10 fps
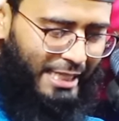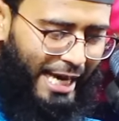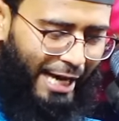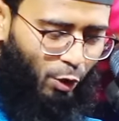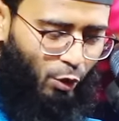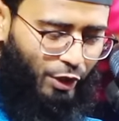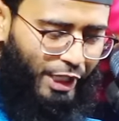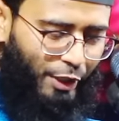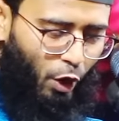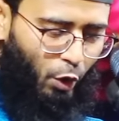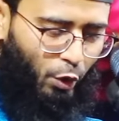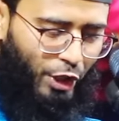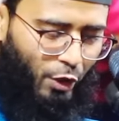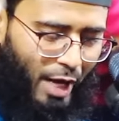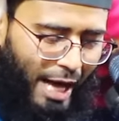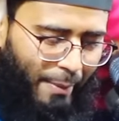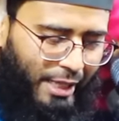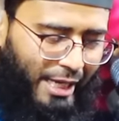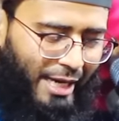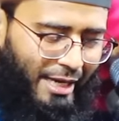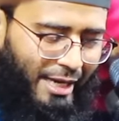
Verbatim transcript: না এখন কি করণীয় আমাকে